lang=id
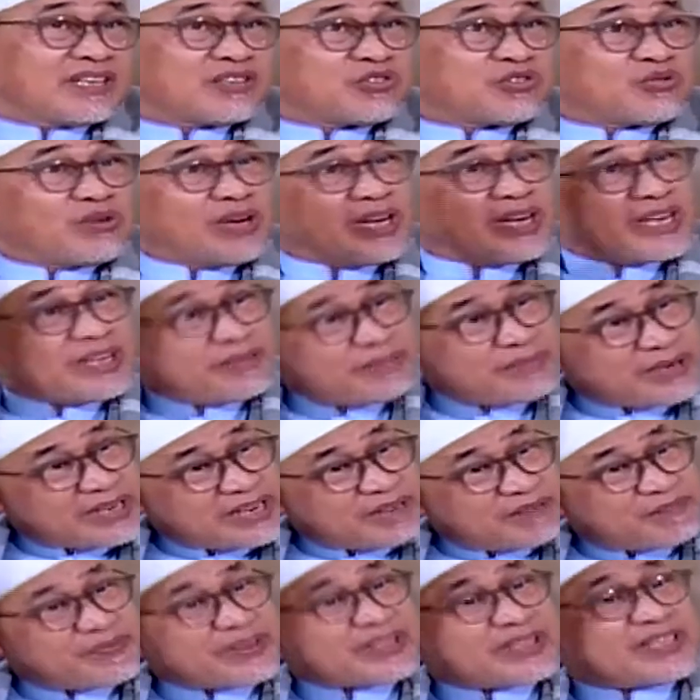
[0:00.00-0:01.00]
kecuali
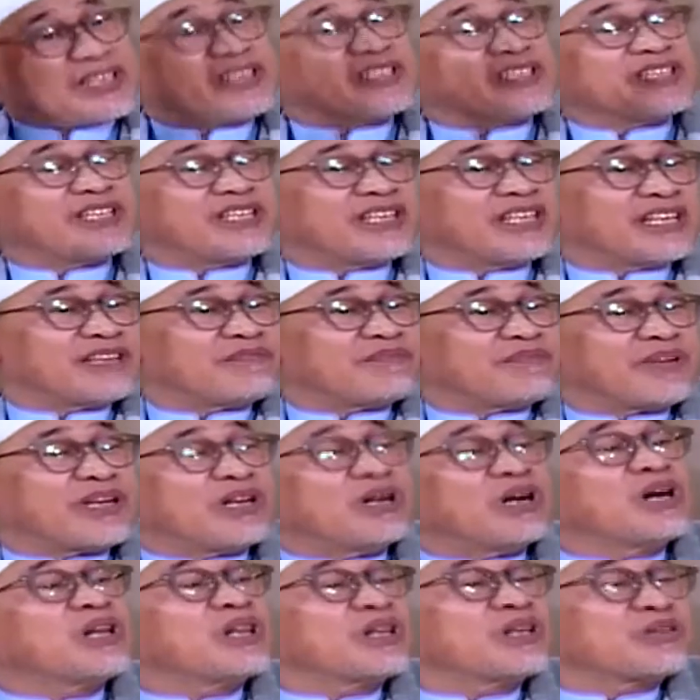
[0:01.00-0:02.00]
mendapat izin
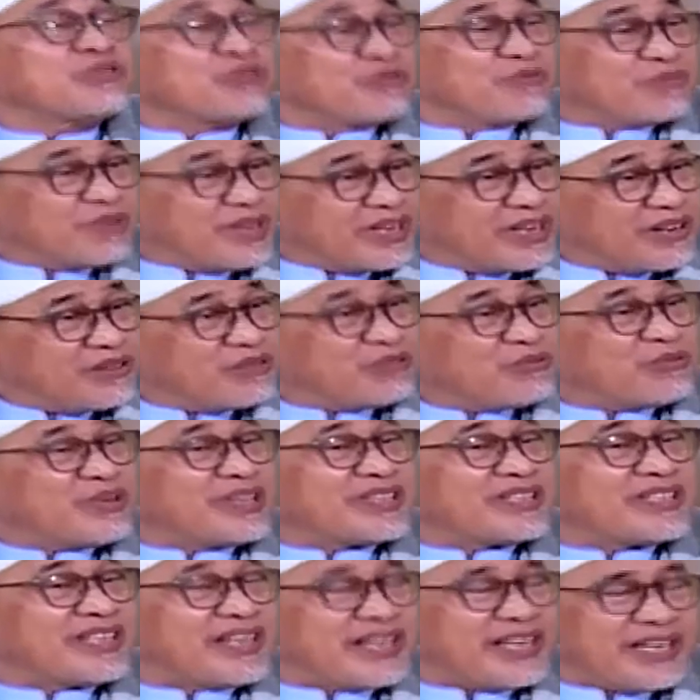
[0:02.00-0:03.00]
daripada Allah Subhanahu
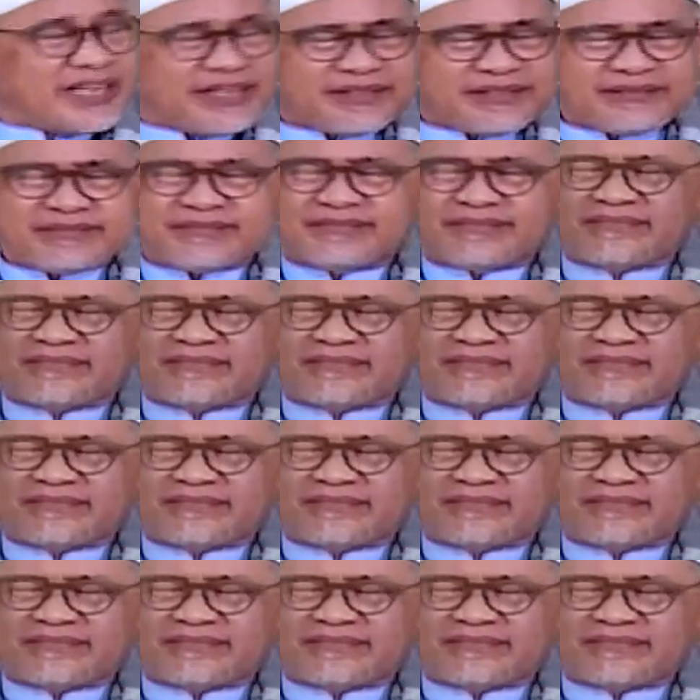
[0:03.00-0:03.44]
wa taala.